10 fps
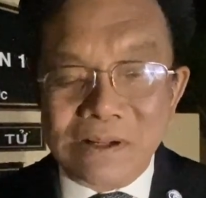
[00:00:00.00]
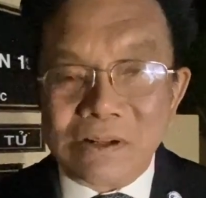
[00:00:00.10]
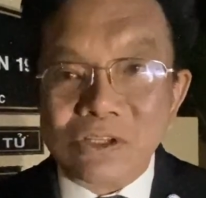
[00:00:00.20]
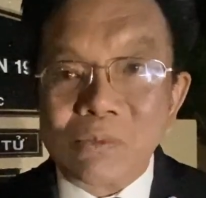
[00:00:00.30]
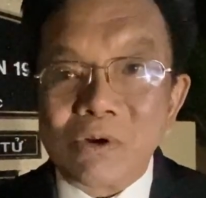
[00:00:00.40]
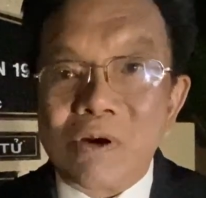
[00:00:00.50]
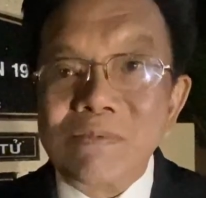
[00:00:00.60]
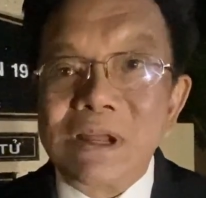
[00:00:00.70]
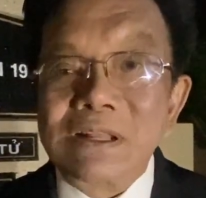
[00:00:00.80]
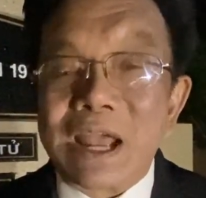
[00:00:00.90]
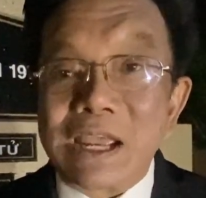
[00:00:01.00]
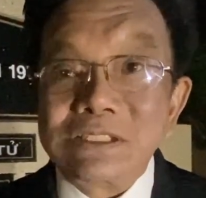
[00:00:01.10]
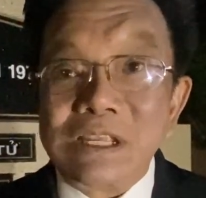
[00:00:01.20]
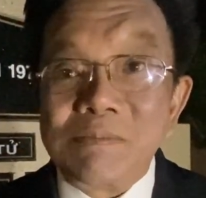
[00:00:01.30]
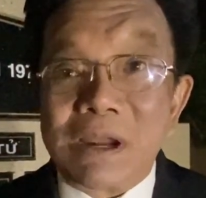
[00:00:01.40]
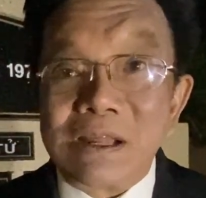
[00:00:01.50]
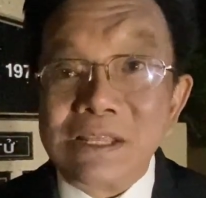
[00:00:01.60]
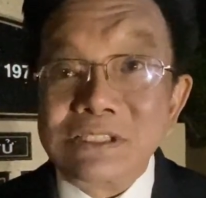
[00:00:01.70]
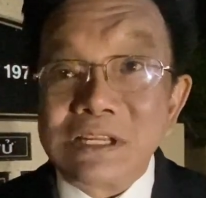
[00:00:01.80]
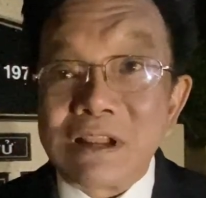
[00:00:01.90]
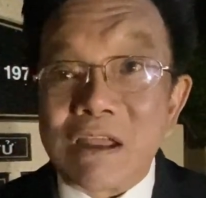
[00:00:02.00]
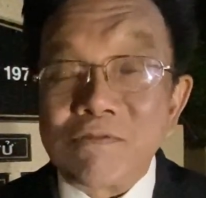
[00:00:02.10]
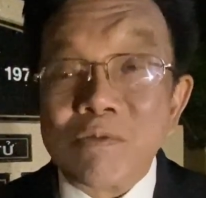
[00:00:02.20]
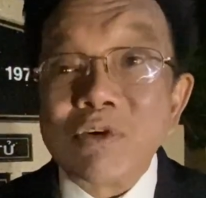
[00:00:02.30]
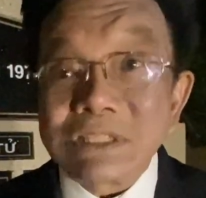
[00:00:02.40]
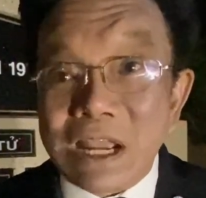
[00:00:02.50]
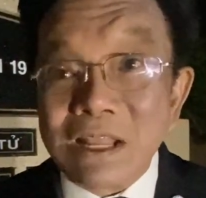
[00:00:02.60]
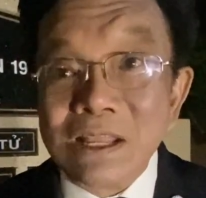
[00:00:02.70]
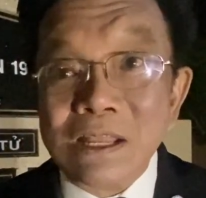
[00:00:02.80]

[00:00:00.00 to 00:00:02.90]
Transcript: thì chúng tôi không ngần ngại gì mà lên trên đài Phố Bolsa.